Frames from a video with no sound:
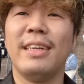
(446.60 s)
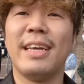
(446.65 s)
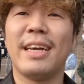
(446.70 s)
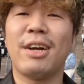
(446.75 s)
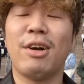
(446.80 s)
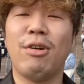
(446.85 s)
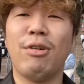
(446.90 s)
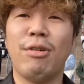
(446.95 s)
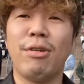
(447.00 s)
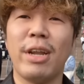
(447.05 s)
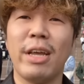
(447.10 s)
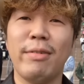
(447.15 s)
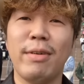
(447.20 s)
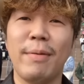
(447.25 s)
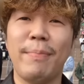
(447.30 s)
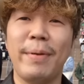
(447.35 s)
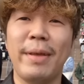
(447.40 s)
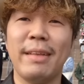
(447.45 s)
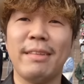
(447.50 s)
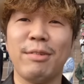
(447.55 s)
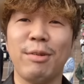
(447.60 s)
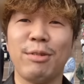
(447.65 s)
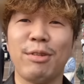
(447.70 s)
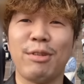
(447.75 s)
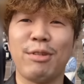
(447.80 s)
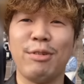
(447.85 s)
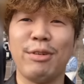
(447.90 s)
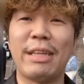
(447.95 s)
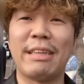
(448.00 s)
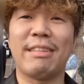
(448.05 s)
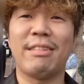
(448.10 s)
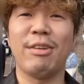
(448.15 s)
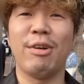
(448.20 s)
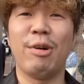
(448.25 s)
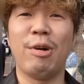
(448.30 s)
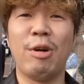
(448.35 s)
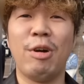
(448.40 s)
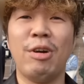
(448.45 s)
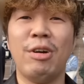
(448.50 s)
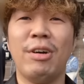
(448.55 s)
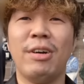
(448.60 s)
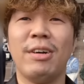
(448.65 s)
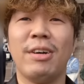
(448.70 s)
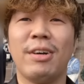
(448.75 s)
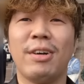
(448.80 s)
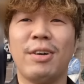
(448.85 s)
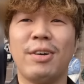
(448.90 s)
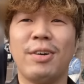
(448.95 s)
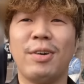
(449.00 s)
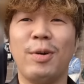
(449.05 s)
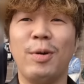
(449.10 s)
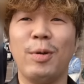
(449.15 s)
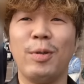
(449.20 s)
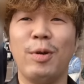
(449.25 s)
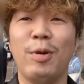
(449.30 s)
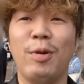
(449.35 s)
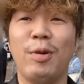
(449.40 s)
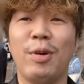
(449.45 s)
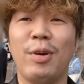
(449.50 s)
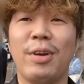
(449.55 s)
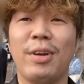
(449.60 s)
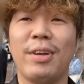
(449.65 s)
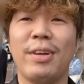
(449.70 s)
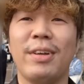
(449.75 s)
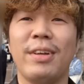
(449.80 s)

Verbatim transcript: いやこれはペース遅そうですよこの